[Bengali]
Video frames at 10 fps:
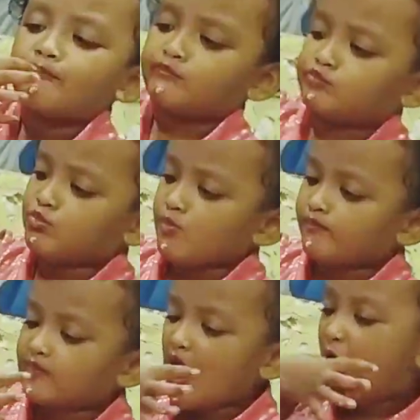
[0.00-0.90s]
এটা আমাদের
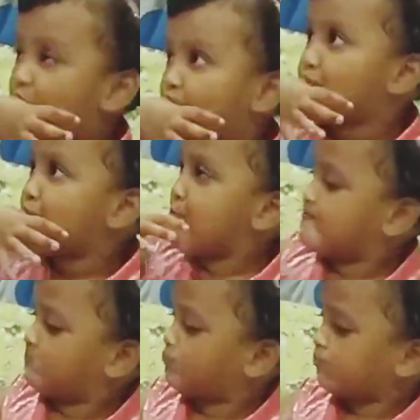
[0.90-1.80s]
সংসার সংসার
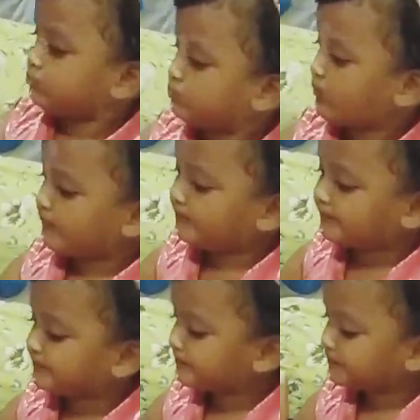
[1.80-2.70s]
জীবনটা প্রেমের
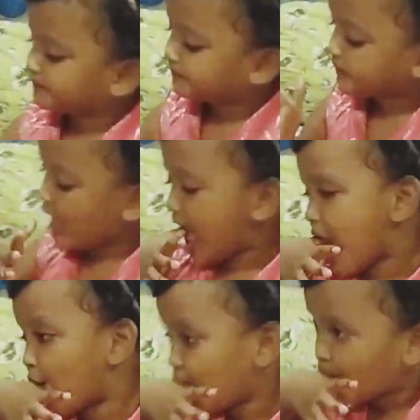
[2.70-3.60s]
জীবনটা সম্পূর্ণ
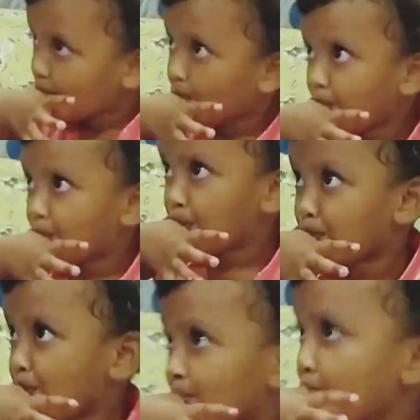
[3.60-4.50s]
আলাদা
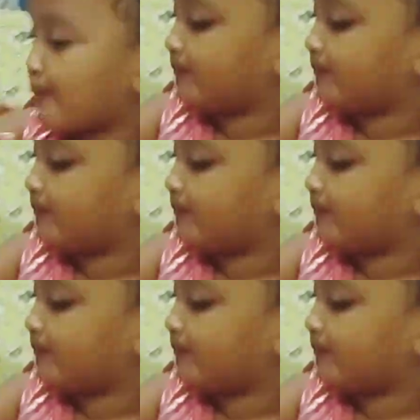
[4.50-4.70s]
আমাদের বয়স